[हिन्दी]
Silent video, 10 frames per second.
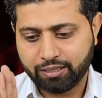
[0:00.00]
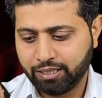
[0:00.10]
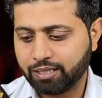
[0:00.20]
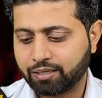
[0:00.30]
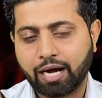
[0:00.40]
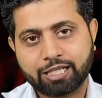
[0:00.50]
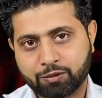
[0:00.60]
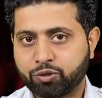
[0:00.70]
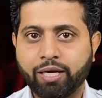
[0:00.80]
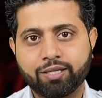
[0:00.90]
लीगल कागज़
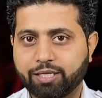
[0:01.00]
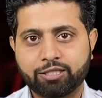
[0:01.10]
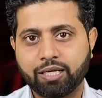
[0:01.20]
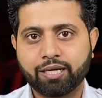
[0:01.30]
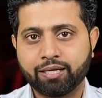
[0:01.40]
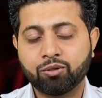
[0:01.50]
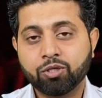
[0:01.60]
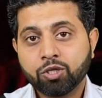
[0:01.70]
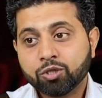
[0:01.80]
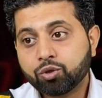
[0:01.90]
को साइन करके चला गया
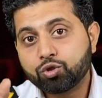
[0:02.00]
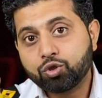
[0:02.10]
हूँ तो